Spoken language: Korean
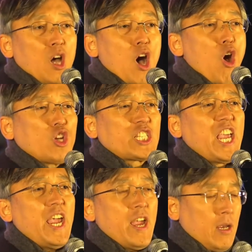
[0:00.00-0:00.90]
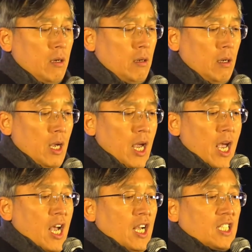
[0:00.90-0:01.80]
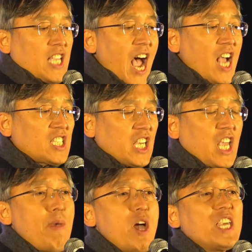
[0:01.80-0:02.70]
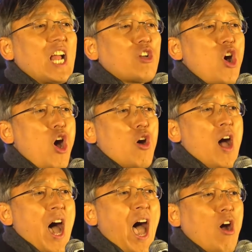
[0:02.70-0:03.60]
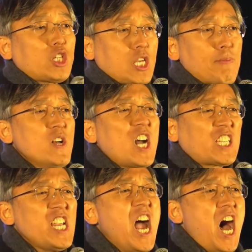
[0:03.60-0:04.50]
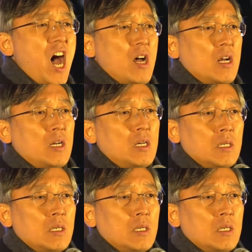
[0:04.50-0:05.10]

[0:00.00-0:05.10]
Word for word: 너 혹시 장씨 개명이라도 하고 싶은 것이냐?